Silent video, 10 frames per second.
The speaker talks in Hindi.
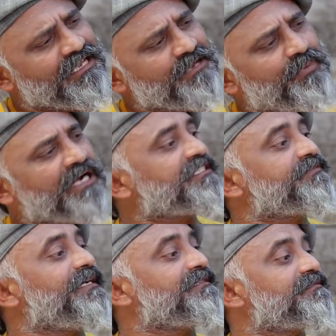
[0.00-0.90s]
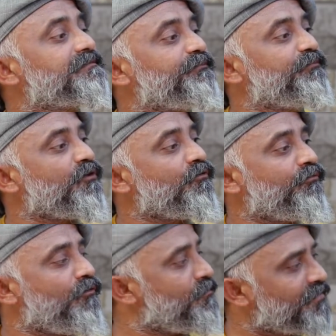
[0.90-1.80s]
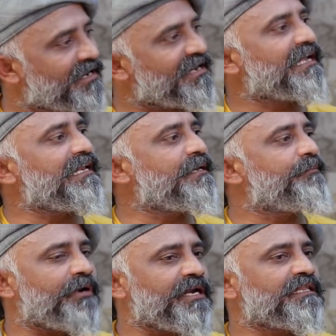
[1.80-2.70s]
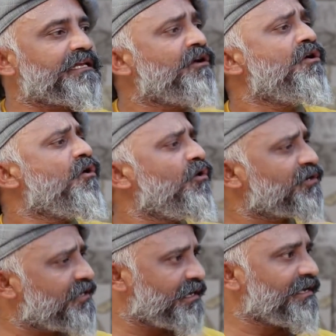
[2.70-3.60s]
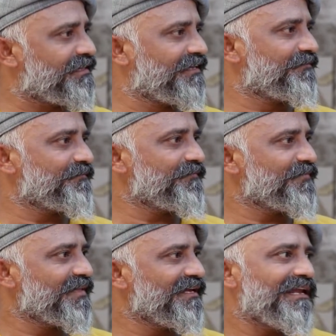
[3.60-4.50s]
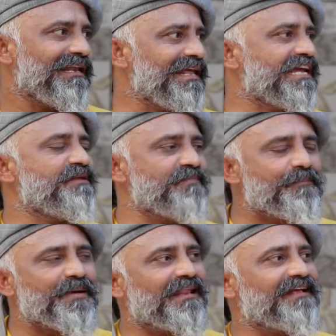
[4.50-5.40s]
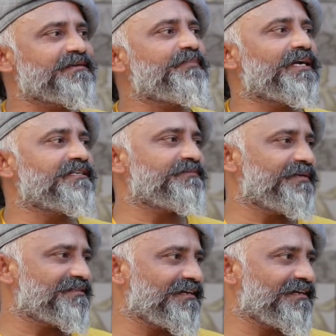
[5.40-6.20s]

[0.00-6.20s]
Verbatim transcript: कि पार्टिसिपेंट्स परफॉर्म करने के लिए पढ़े थे और कर रहे थे लेकिन मैं पहला ऐसा पार्टिसिपेंट